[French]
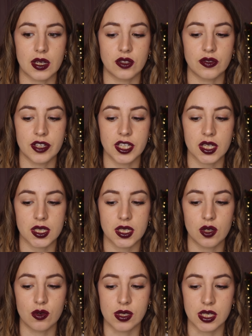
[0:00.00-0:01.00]
je vais
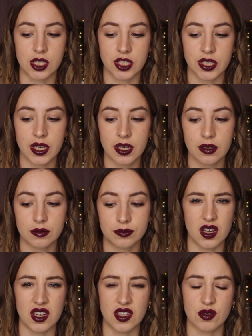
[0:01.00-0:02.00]
chercher le CG
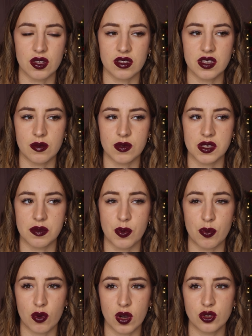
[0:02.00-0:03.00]
et l'étudiante elle me disait
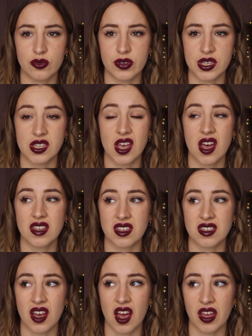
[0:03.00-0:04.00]
mais pourquoi tu fais ça
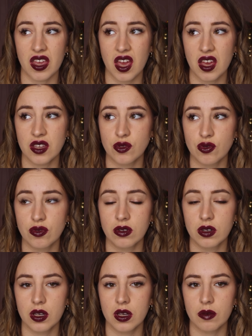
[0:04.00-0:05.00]
ça sert à rien et
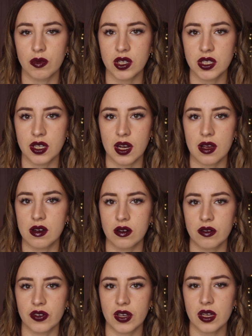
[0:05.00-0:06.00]
tout moi j'étais là
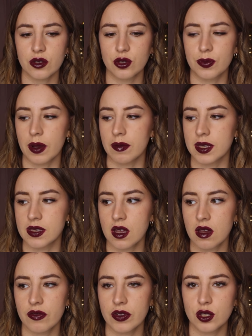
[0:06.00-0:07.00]
euh, frère je suis pas
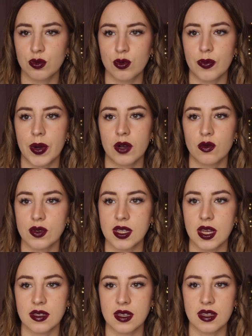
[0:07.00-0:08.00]
médecin en fait je peux pas
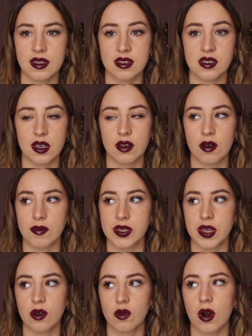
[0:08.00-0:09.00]
constater un décès comme
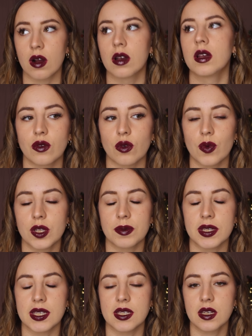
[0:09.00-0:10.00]
ça quoi donc moi
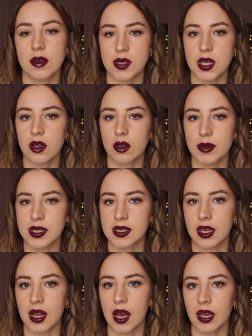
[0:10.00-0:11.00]
je m'étais dit comme ça quand le
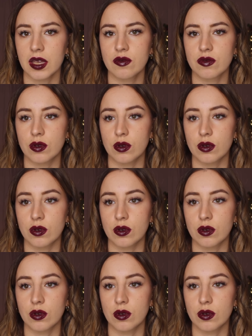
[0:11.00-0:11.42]
médecin il arrive